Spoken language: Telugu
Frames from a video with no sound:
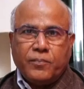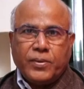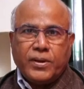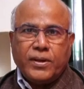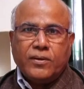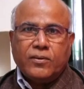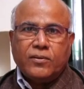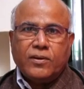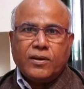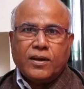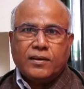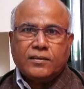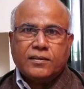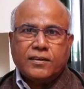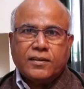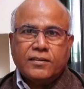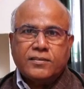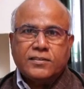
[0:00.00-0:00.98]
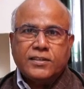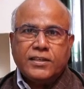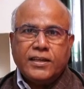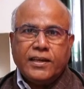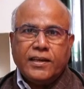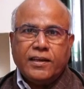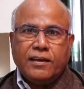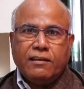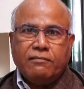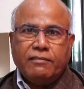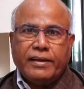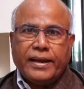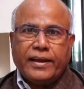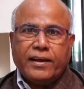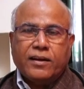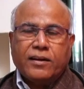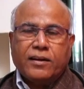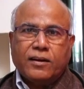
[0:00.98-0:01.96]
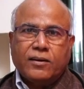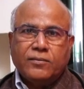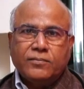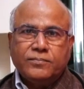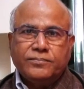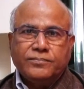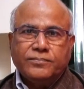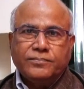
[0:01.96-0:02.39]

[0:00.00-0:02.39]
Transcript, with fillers: పేరు డాక్టర్ సిఎల్ వెంకట్రావు